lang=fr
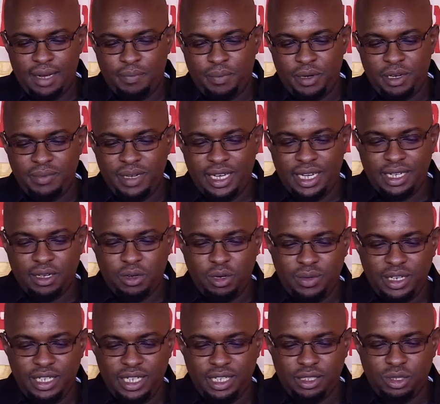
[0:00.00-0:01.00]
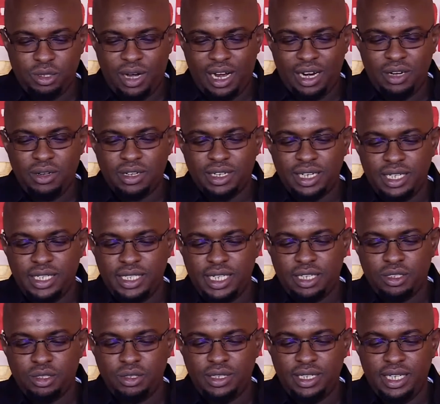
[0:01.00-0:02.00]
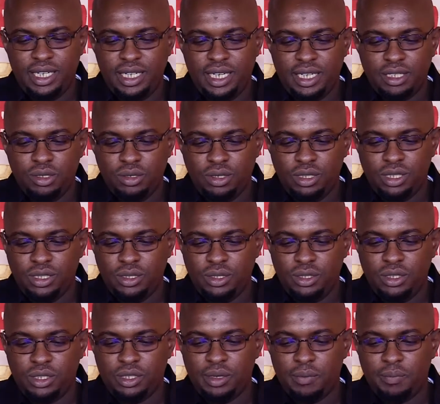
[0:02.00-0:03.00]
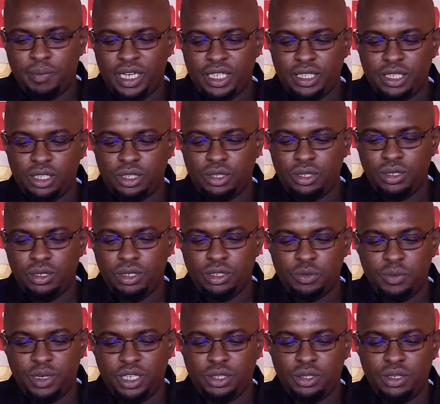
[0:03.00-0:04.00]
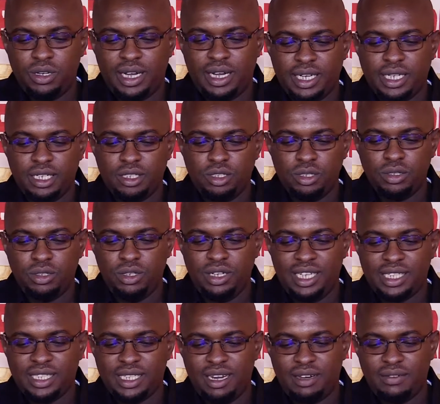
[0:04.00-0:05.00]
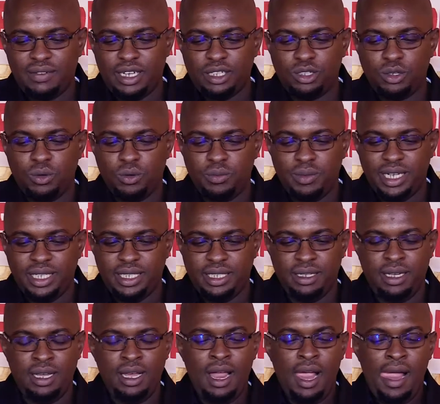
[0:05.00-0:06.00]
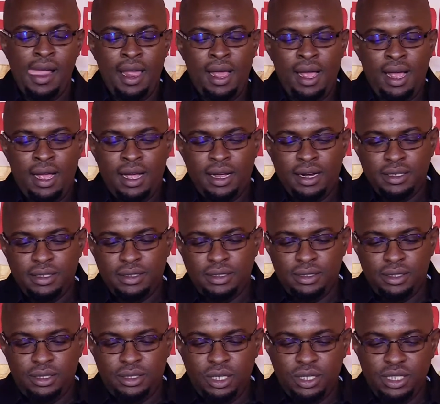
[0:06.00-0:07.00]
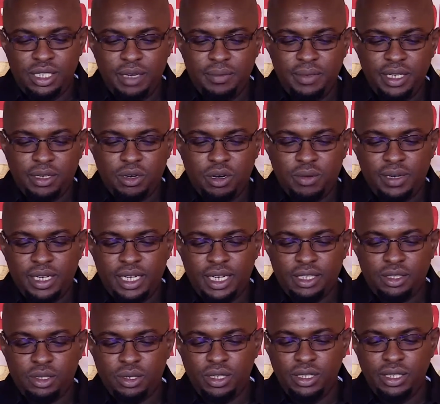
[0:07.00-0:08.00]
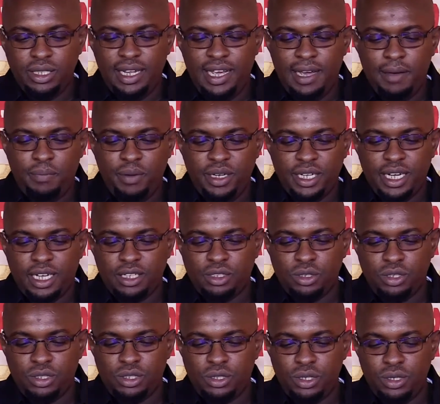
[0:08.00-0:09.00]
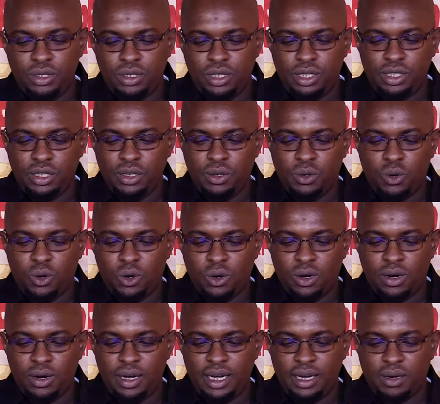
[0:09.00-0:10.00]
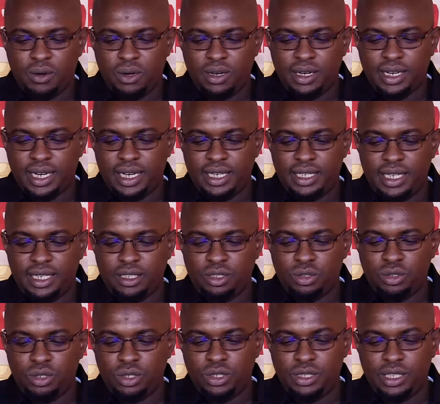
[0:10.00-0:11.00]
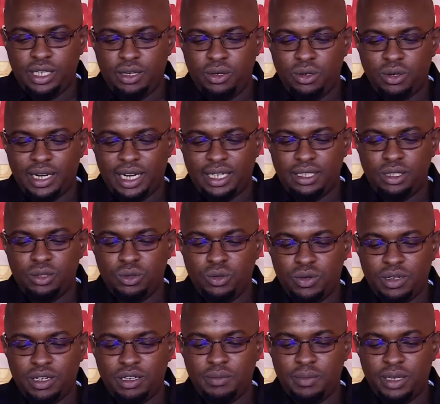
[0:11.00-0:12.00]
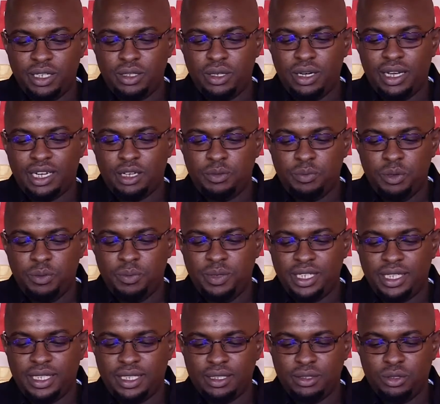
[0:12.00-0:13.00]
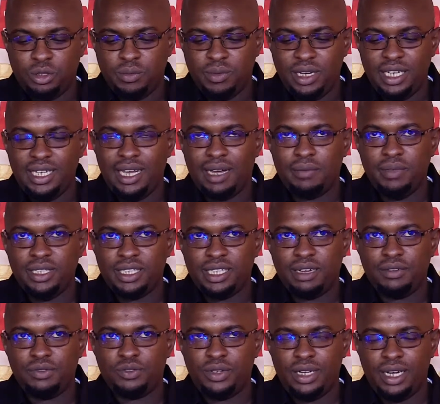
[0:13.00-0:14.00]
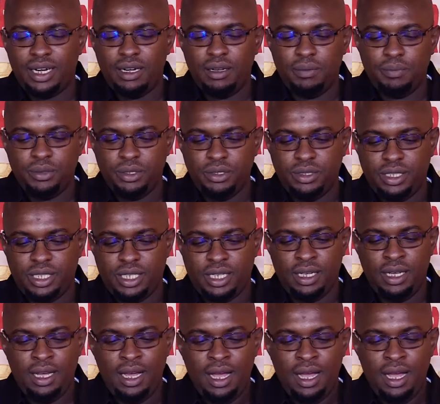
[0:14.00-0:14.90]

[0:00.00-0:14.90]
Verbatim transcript: première recommandation, à l'Organisation des Nations Unies de se pencher sérieusement sur question de l'esclavage au Mali. Deuxième recommandation, une implication sérieuse et, concrète des autorités locales du gouvernement de la République du Mali en mettant fin à l'impunité.